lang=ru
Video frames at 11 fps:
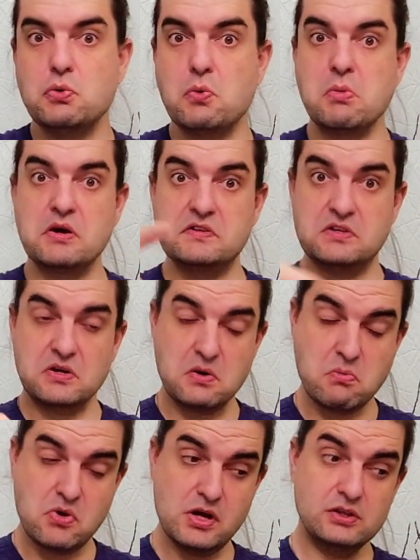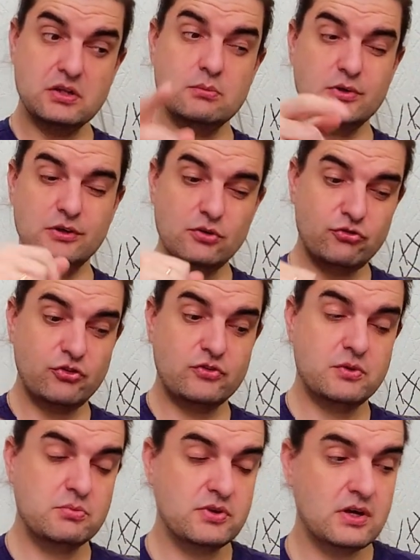емкость аккумулятора, мы ее
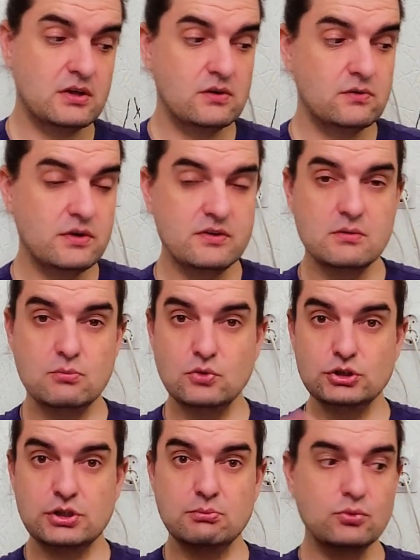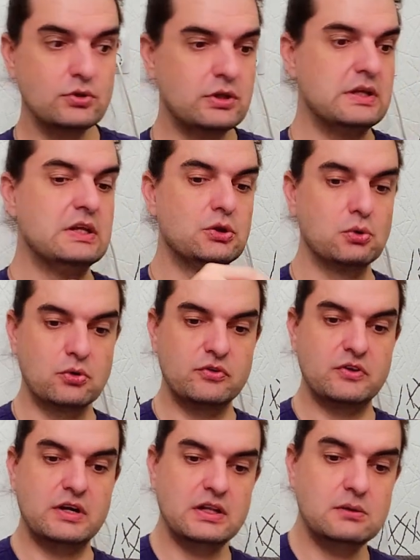сейчас обязательно выясним, можно будет и итог
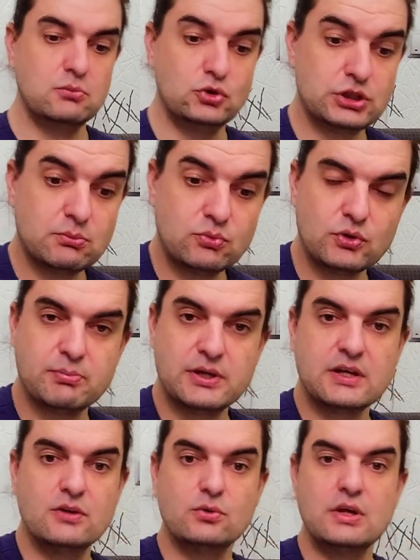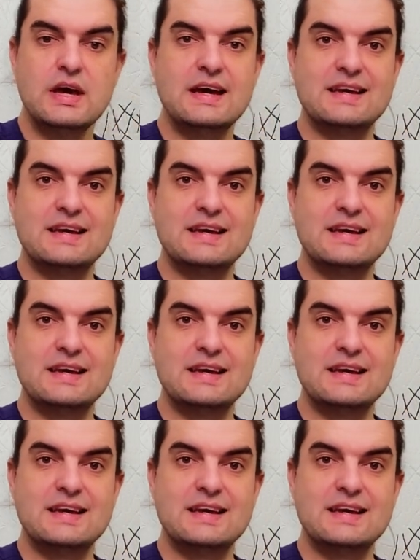заряда, можно будет прикинуть,